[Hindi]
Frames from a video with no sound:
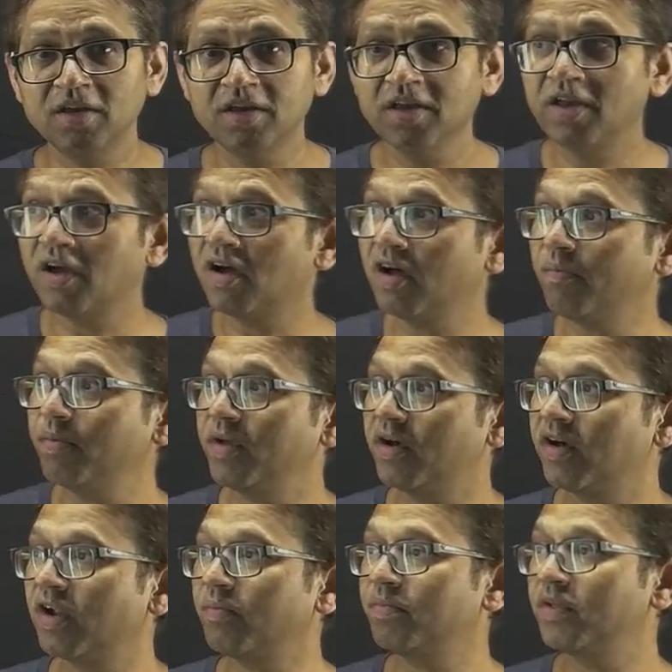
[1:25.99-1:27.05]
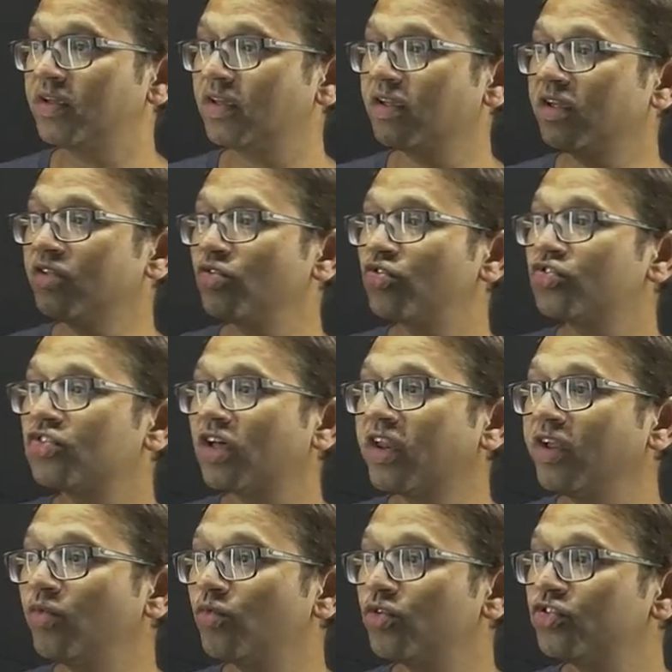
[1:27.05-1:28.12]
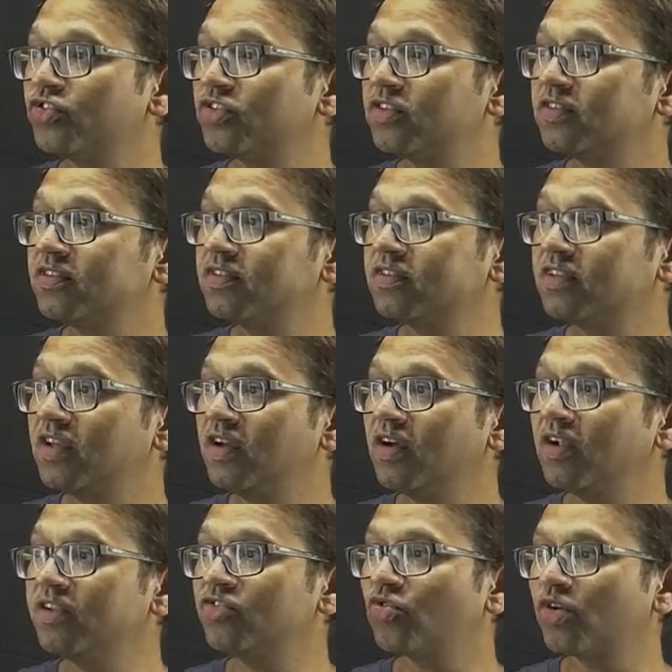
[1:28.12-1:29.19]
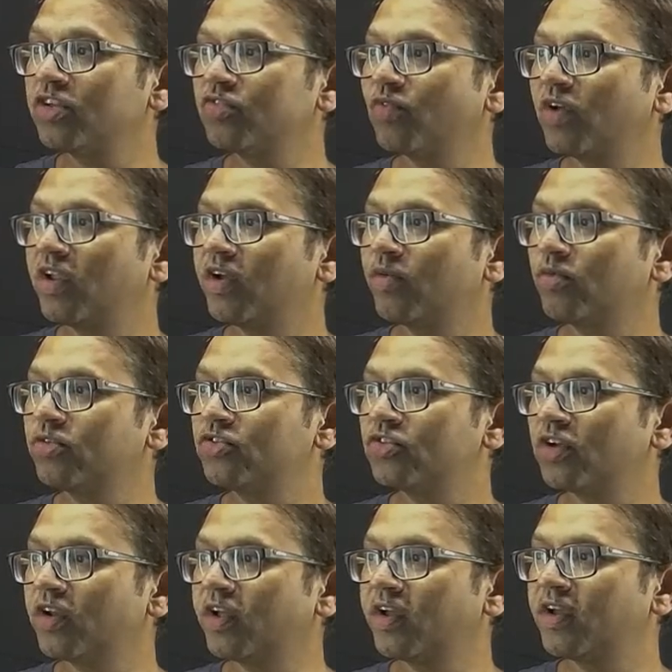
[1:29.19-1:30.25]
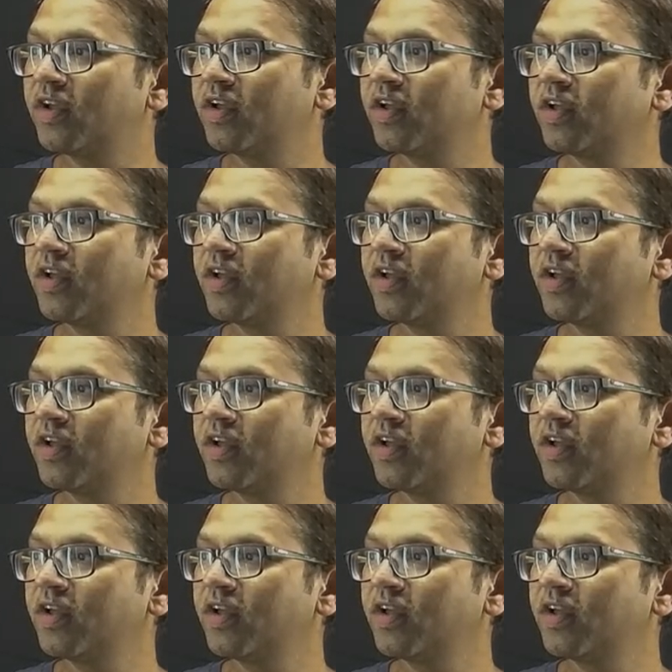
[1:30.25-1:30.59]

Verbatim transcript: कि यहाँ पे अगर आप देखेंगे तो सारे क्वेश्चन सिंगल चॉइस वाले क्वेश्चन हैं